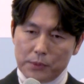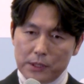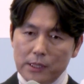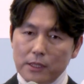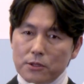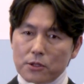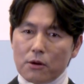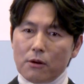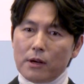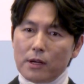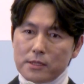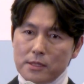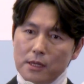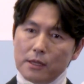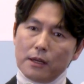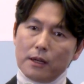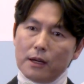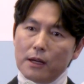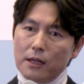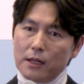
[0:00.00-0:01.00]
비단
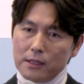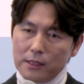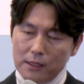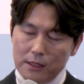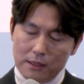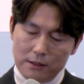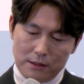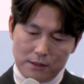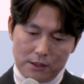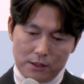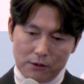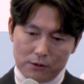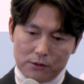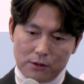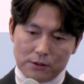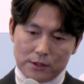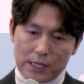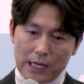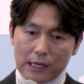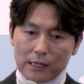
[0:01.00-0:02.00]
청각장애가 아니라 이제
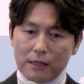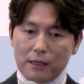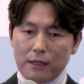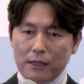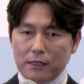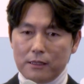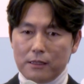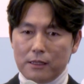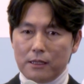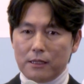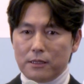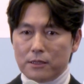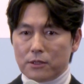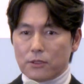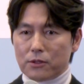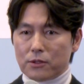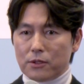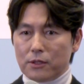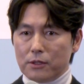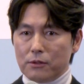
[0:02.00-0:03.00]
어떤 장애에
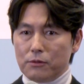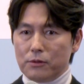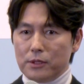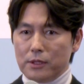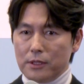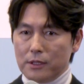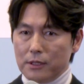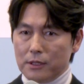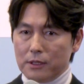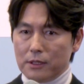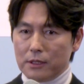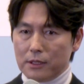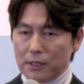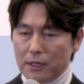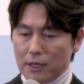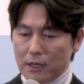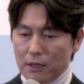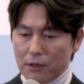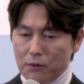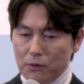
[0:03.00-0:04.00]
있어서의
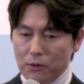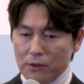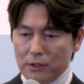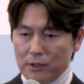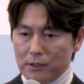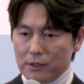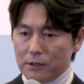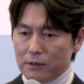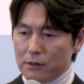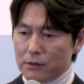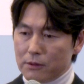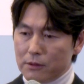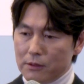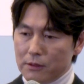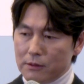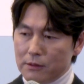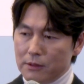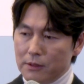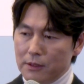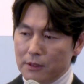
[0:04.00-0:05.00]
우리가 갖고 있는
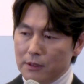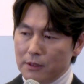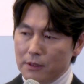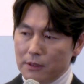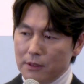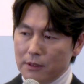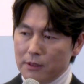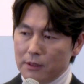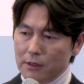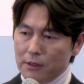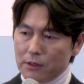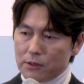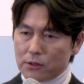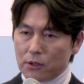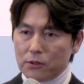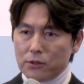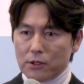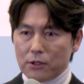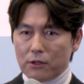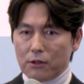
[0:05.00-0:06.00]
어떤
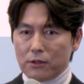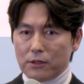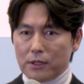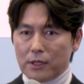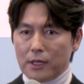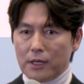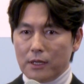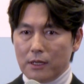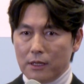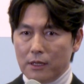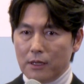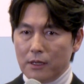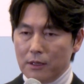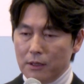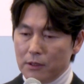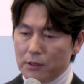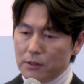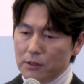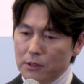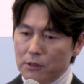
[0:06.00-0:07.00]
선입견이나
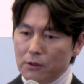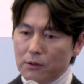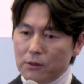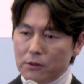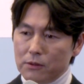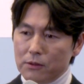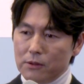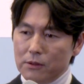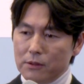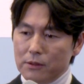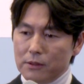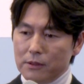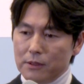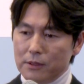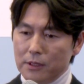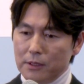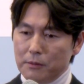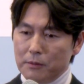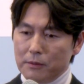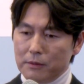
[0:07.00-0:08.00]
이런
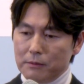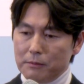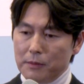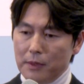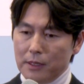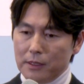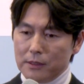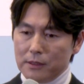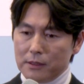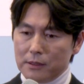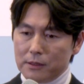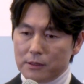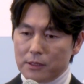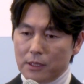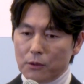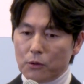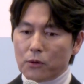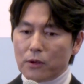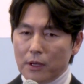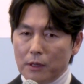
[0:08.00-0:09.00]
것들이만
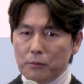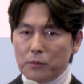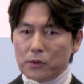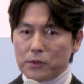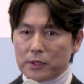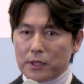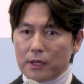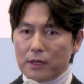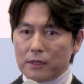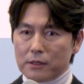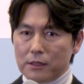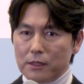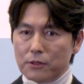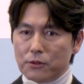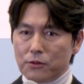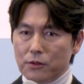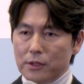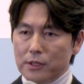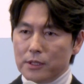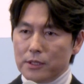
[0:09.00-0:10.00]
새롭게 한번
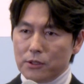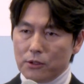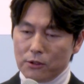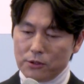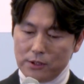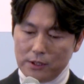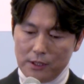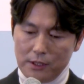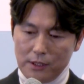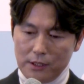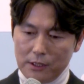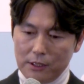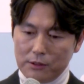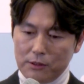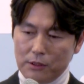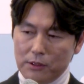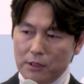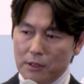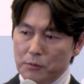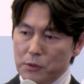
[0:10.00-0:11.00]
생각될 수 있는
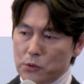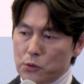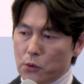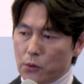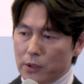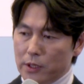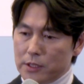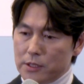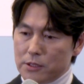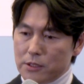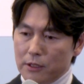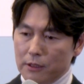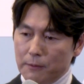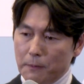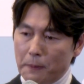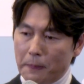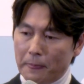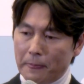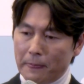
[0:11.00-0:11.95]
여지가 된다면 좋겠죠.